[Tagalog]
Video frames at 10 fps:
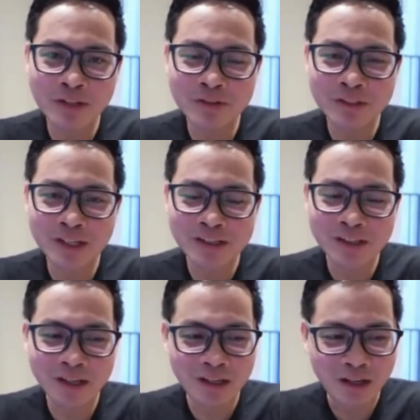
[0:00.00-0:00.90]

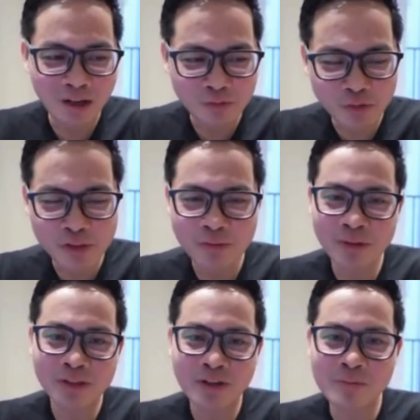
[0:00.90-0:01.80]
Duterte after the
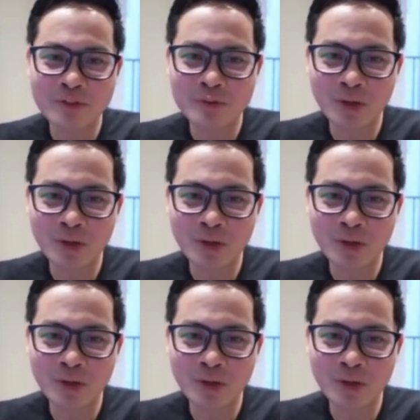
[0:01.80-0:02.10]
midterms,